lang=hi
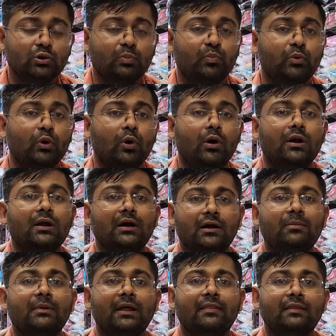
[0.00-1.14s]
जो प्योर
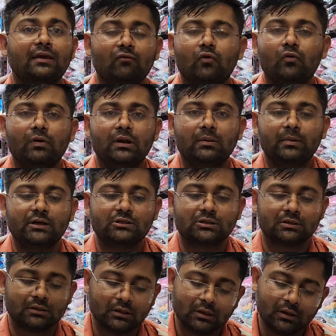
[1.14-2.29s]
गर्म रहती है वो वाली
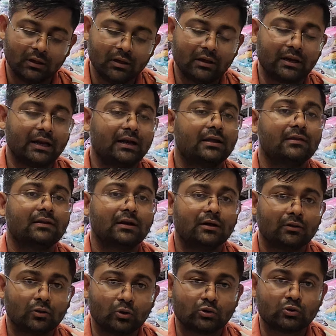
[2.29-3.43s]
बेडशीट रेट
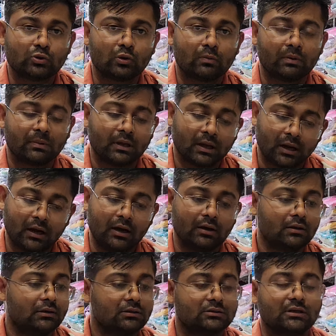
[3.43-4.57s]
कितना दो सौ रुपये में हाँ
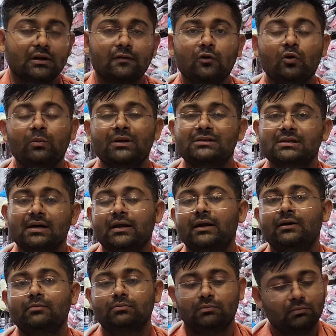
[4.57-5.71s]
सर्दियों में इसका
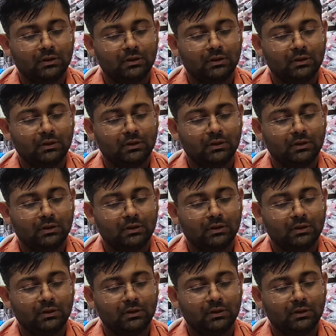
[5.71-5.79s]
रेट